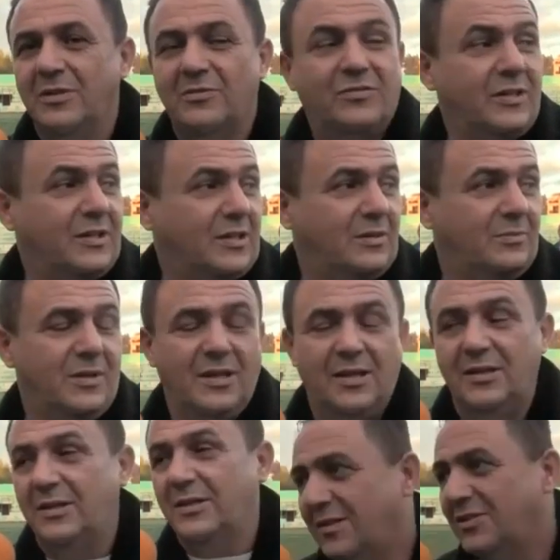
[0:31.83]
من الفريق
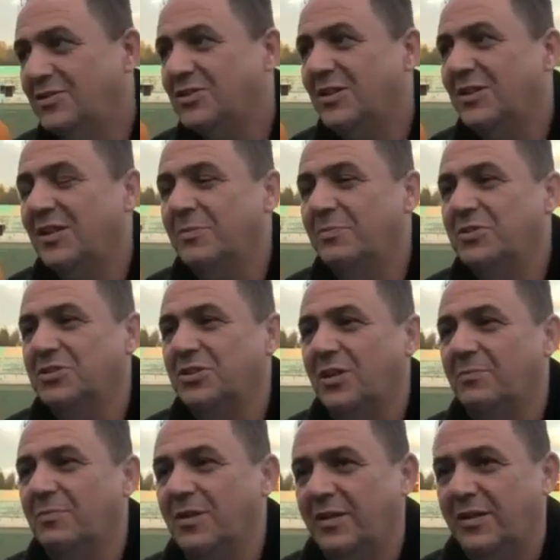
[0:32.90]
المحلي ان شاء الله
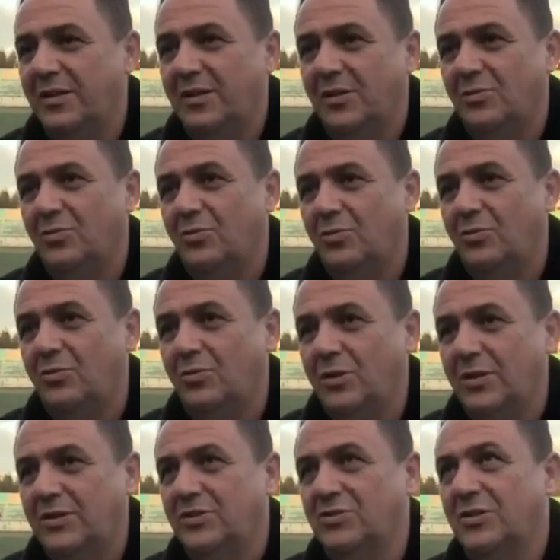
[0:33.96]
تبشره بالخير وهذه ان